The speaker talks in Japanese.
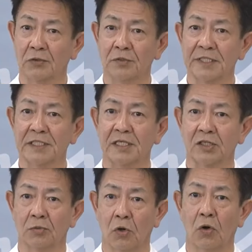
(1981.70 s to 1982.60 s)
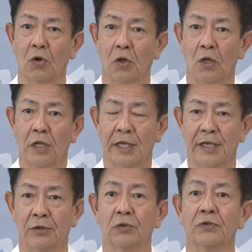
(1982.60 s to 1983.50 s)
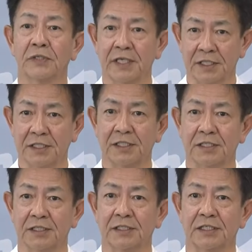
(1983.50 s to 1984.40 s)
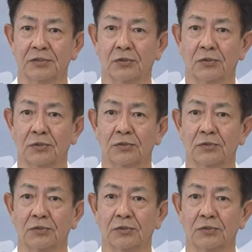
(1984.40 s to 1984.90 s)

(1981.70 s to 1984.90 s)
おりましたけれども、えこれを契機にしっかりと